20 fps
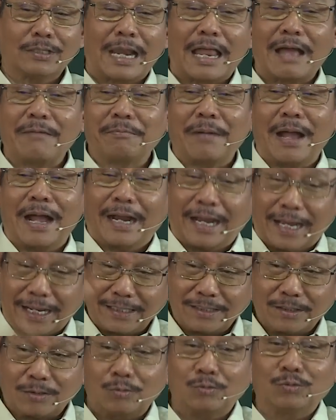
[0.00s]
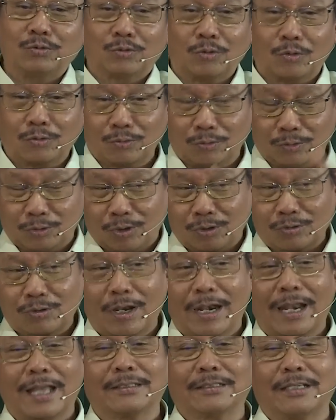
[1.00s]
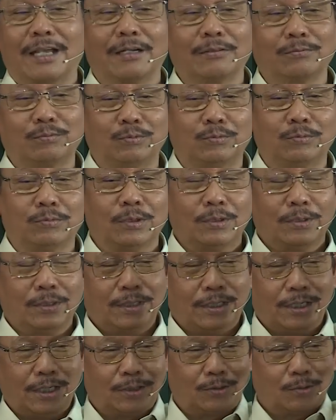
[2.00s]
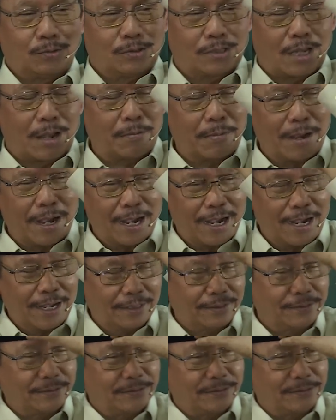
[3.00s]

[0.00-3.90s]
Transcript: telapangan khusus untuk sholat yang itu jamaah